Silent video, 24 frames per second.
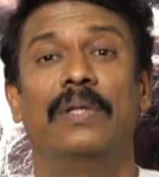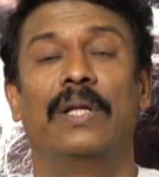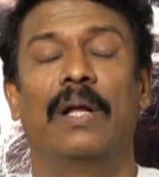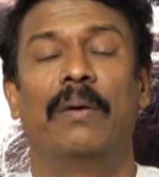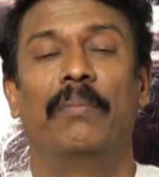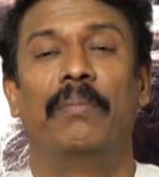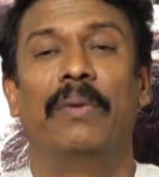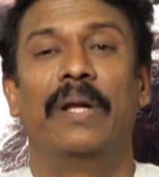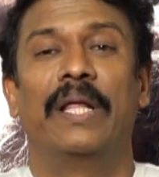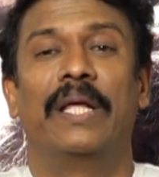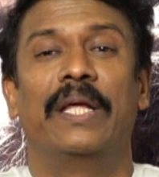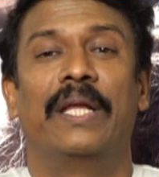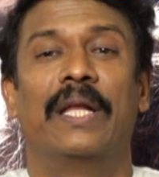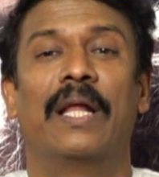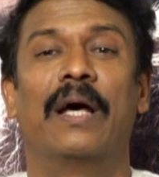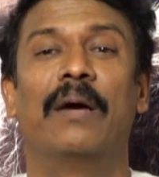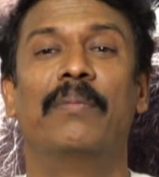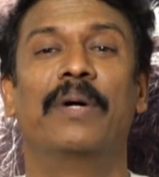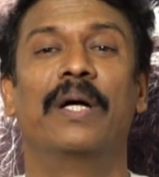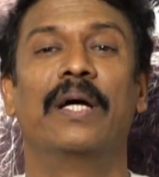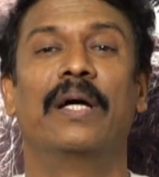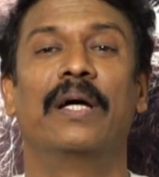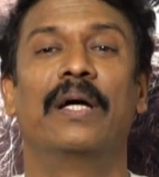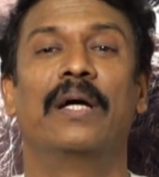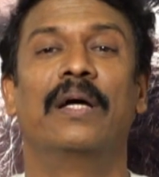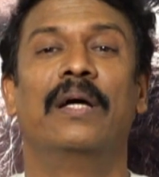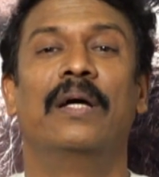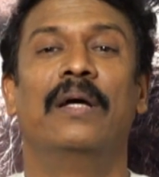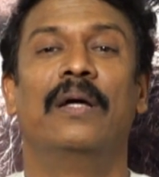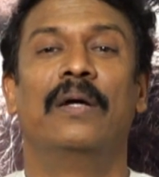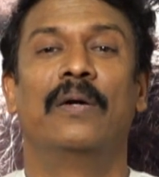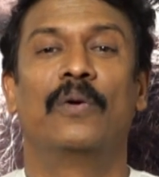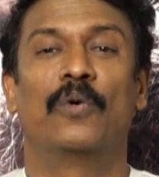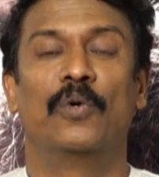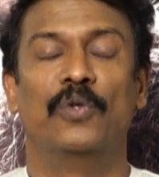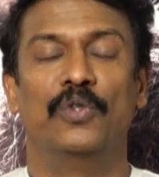நம்மளை நாம்
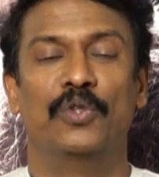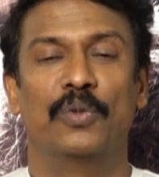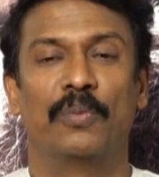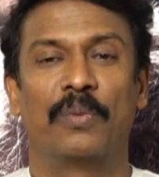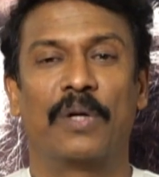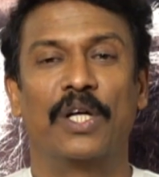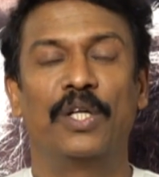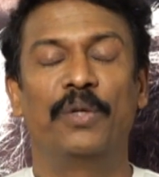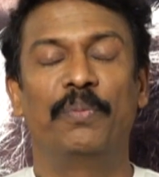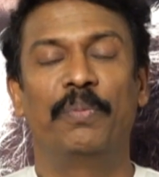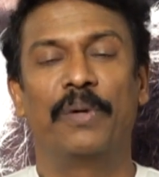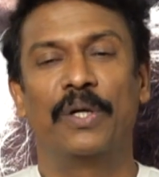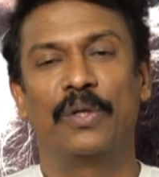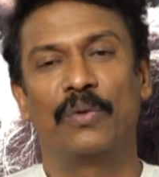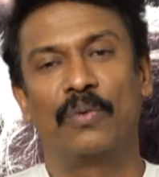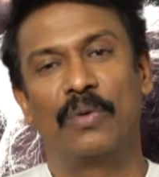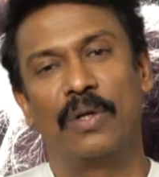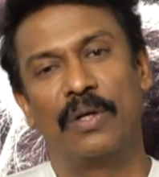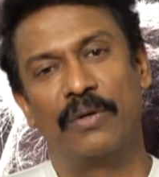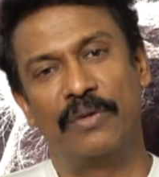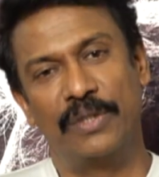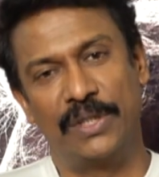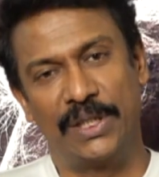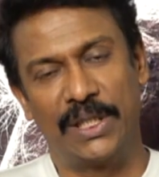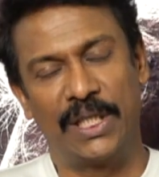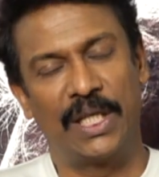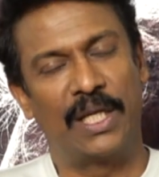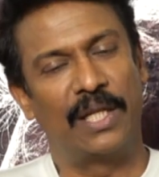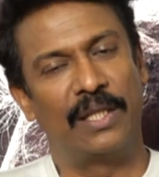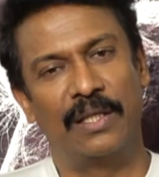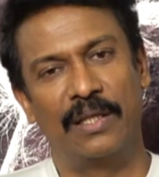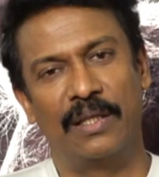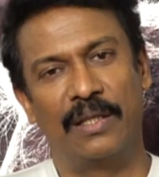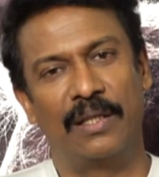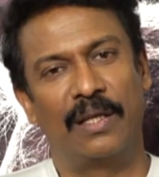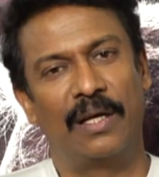கொஞ்சம் கட்டுப்பாட்டுக்குள்ளே
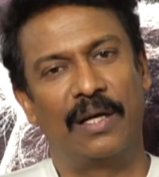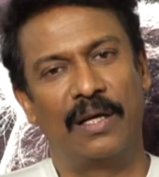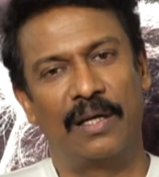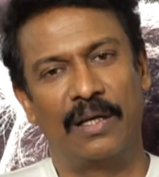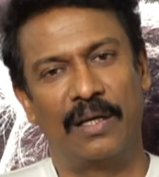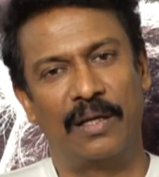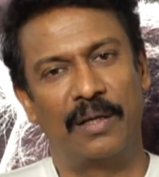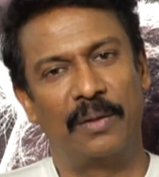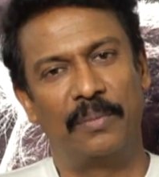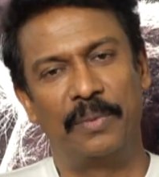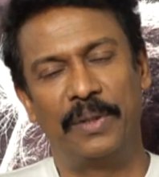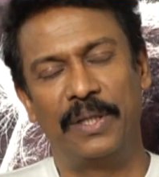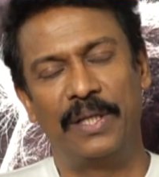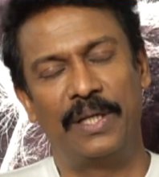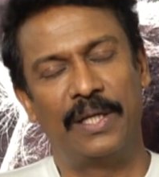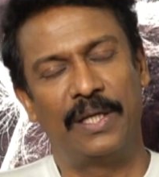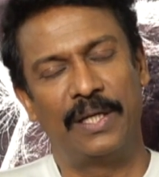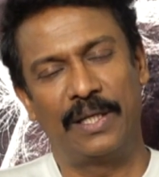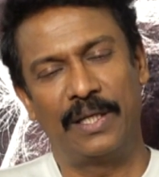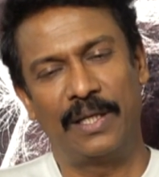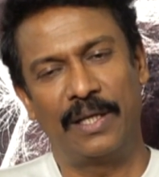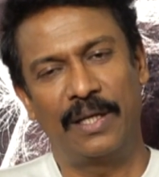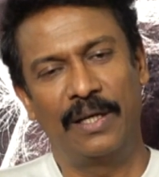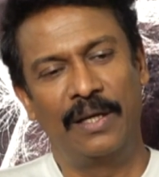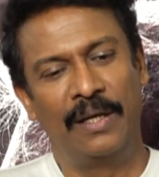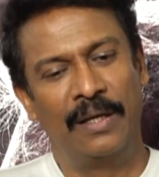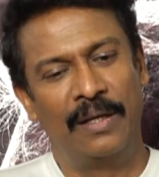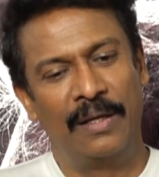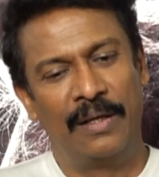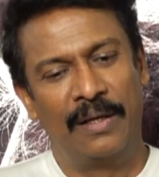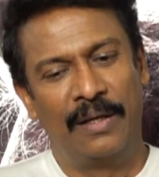வச்சுக்கிறது தான் அப்படின்னு நினைக்கிறேன்